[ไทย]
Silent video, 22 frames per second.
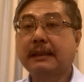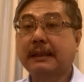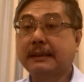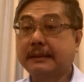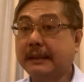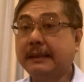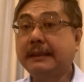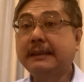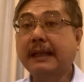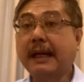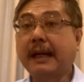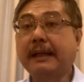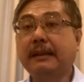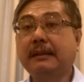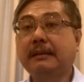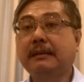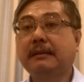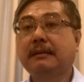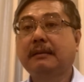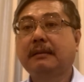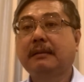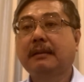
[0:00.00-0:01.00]
ตัดสินใจ
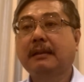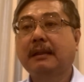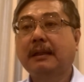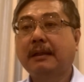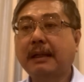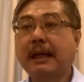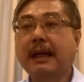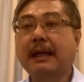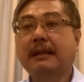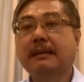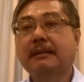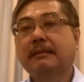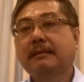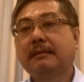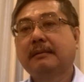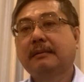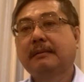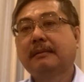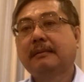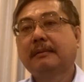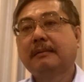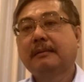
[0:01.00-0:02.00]
แล้วล่ะ
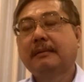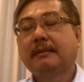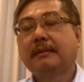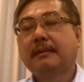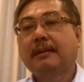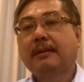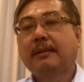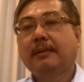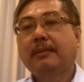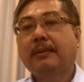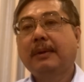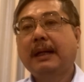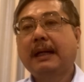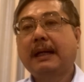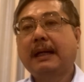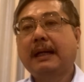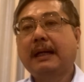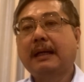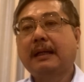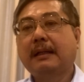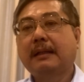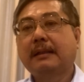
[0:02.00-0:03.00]
ว่า
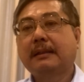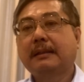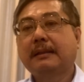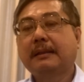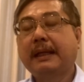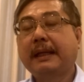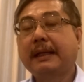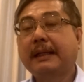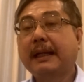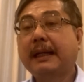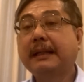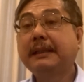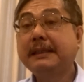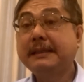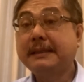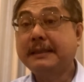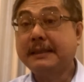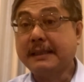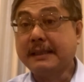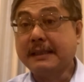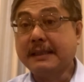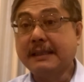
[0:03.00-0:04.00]
ในครั้งที่
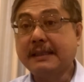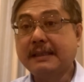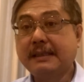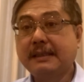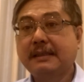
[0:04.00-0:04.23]
สี่